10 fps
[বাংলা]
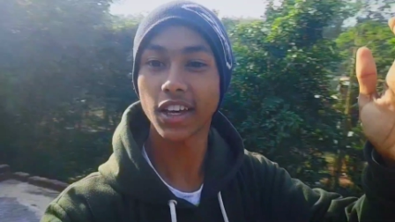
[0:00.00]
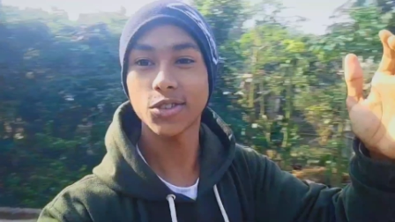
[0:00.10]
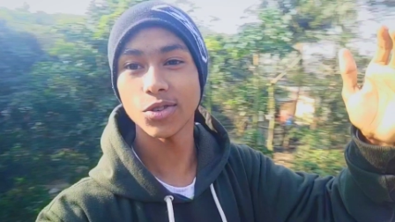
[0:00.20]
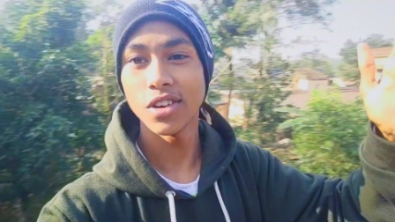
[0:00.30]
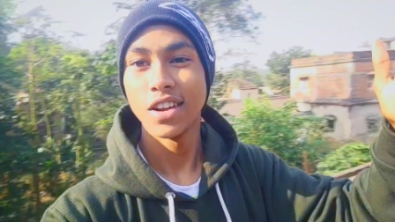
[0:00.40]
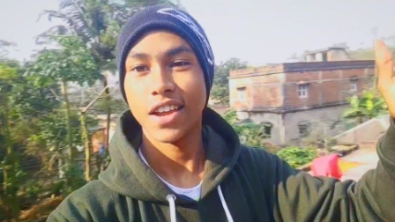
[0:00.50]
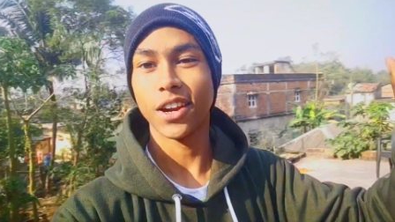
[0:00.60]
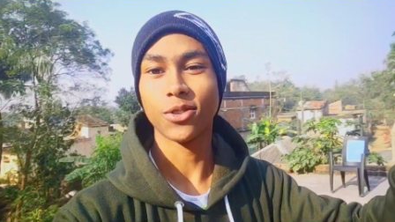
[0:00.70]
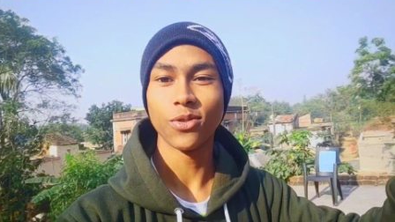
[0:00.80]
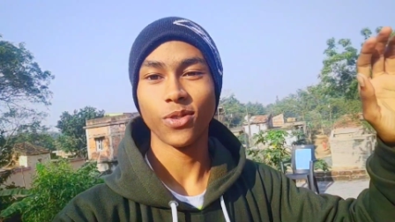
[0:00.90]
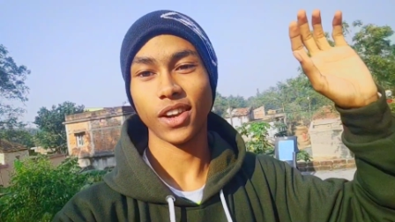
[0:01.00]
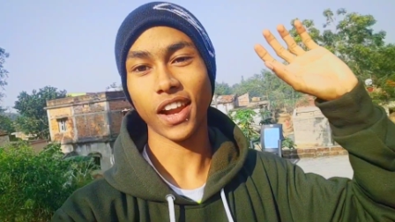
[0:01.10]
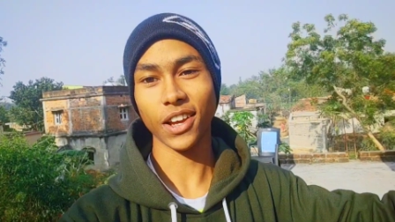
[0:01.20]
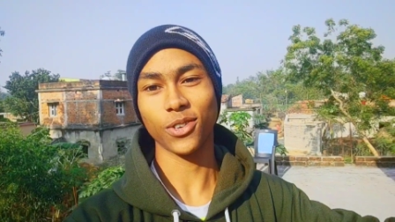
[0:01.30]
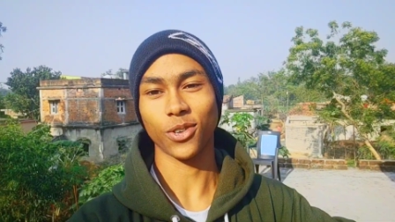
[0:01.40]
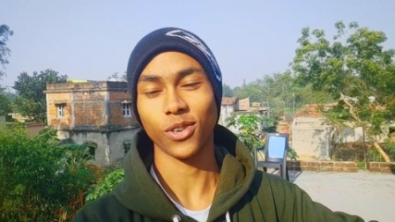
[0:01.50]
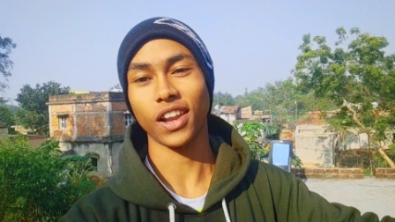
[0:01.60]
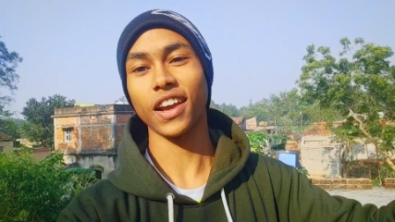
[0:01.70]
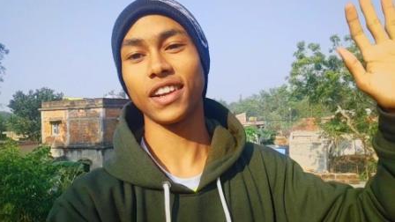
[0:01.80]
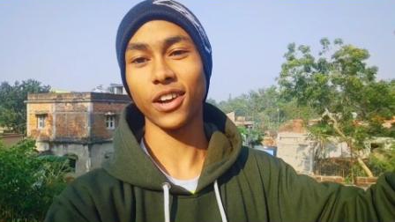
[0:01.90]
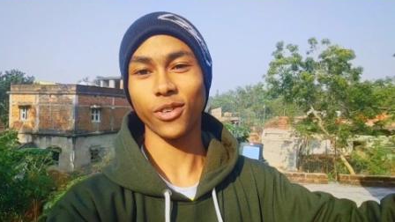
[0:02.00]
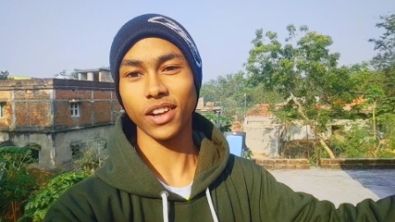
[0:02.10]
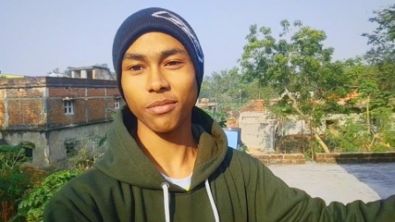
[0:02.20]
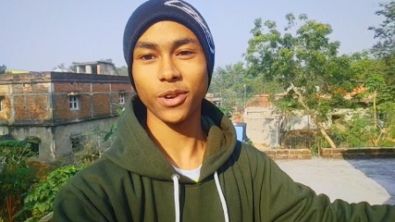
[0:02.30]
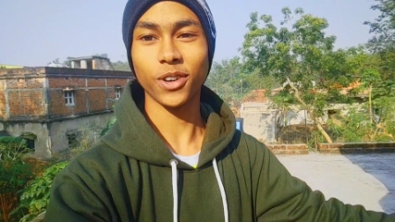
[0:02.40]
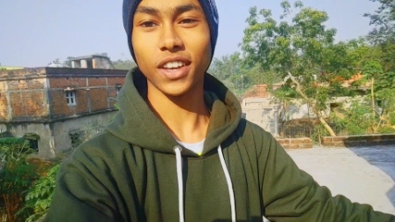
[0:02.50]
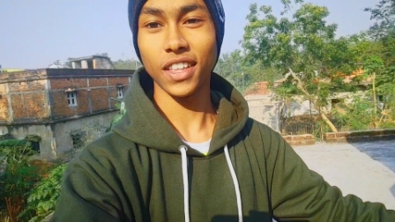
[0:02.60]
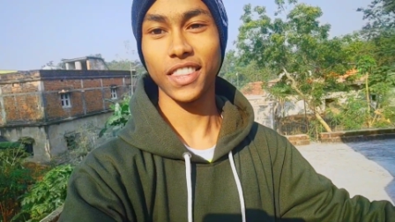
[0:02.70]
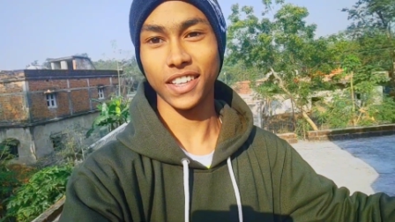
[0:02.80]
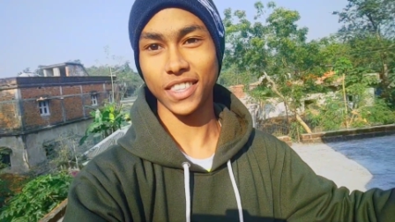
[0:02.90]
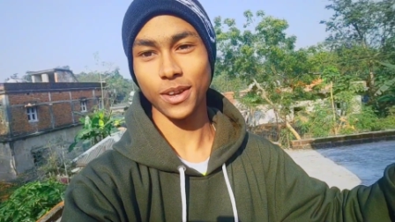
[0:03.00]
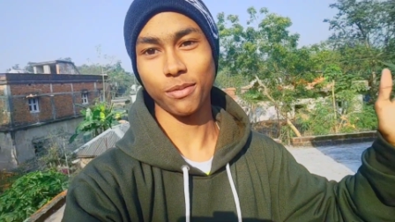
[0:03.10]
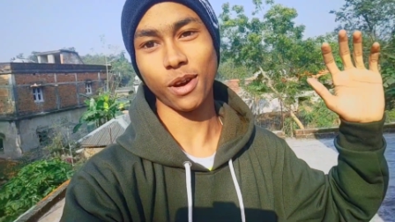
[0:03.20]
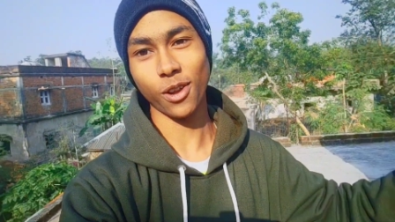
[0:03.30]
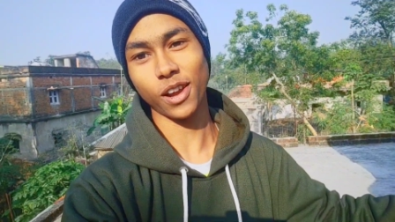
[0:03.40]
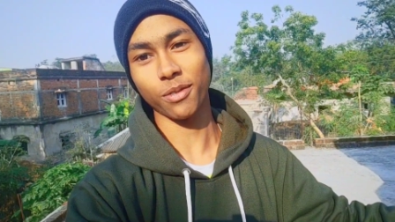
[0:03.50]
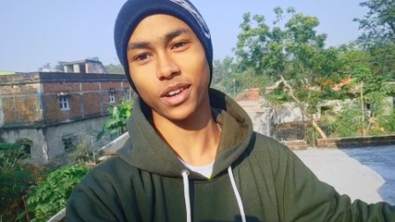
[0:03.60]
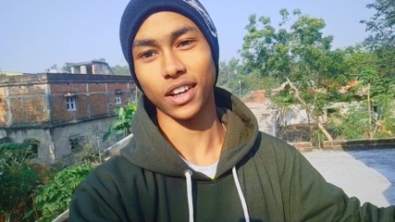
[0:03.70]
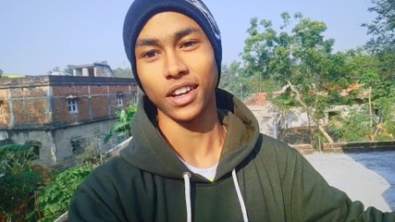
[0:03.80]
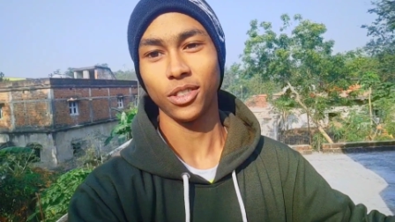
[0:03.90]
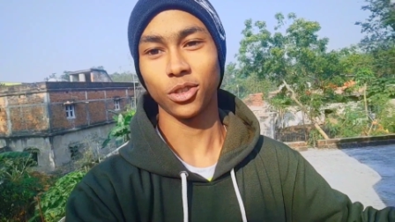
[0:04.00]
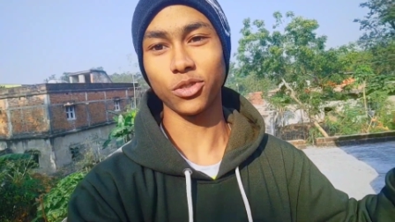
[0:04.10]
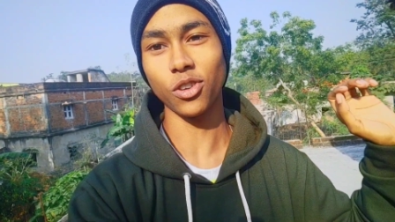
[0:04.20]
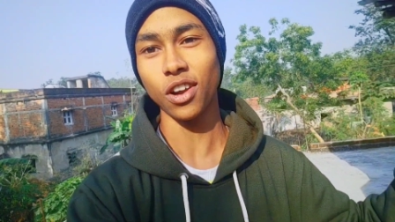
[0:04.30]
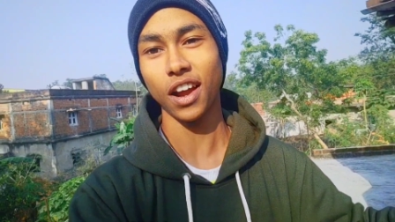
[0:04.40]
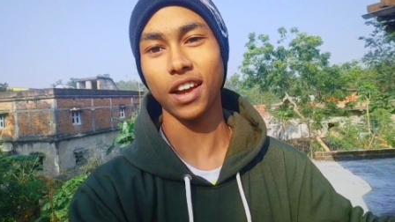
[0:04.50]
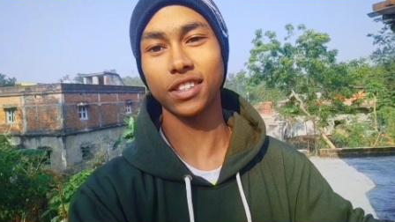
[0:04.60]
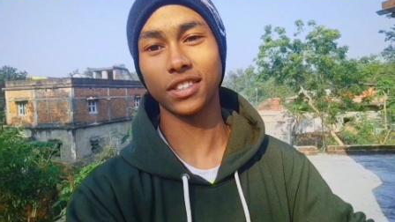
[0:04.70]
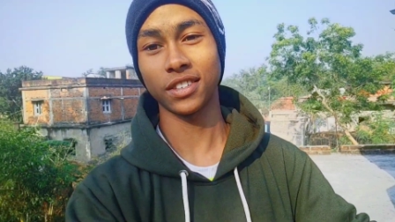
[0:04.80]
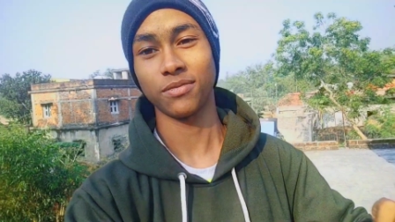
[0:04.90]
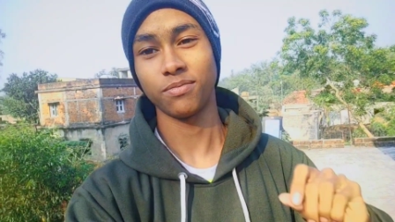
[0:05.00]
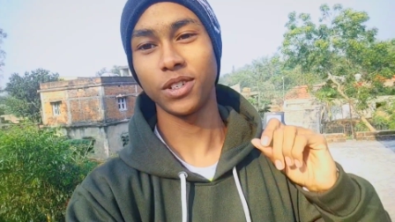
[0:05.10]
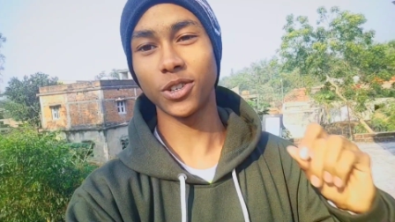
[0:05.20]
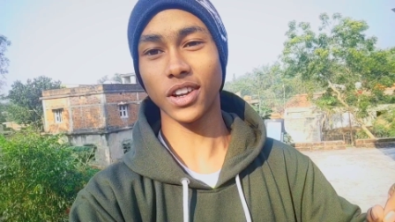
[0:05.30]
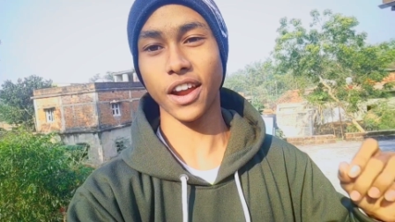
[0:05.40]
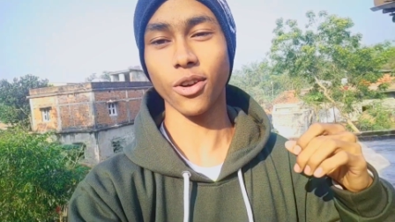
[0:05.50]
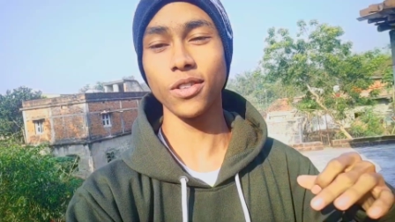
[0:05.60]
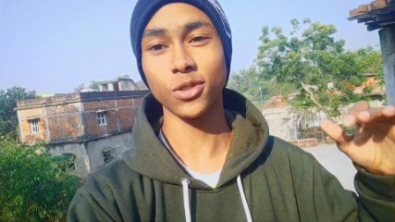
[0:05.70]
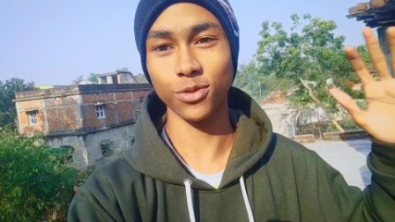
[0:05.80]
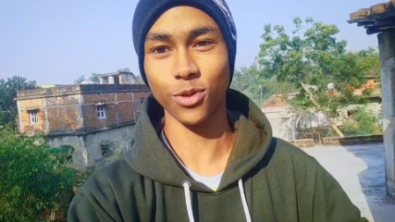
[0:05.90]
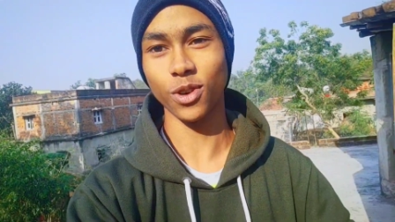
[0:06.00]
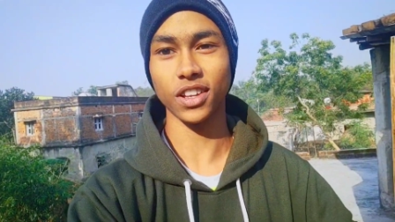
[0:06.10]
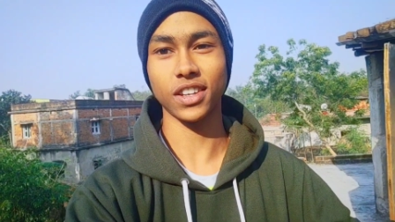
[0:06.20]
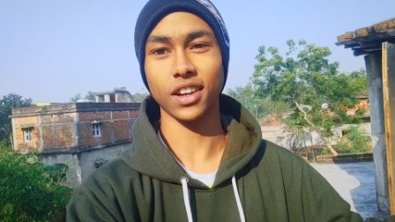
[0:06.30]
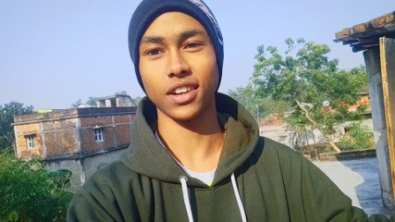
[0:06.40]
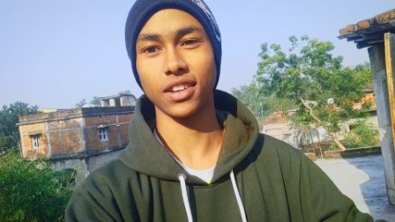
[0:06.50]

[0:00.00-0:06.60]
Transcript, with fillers: দেখছো একটু লাইক করো লাইক না করলে ভিডিওটা দেখতে ভালো লাগবে না তো চলো আজ ভিডিওটা এখন শুরু করা যাক